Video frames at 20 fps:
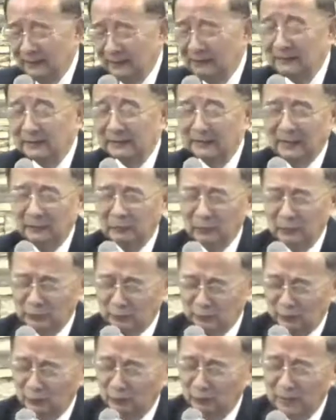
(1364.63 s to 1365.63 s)
今天我
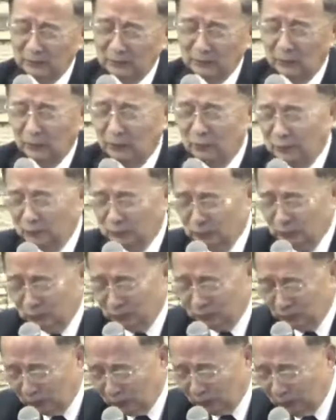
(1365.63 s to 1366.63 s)
说话说
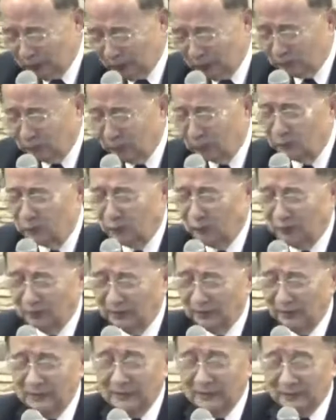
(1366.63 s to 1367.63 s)
说说错了，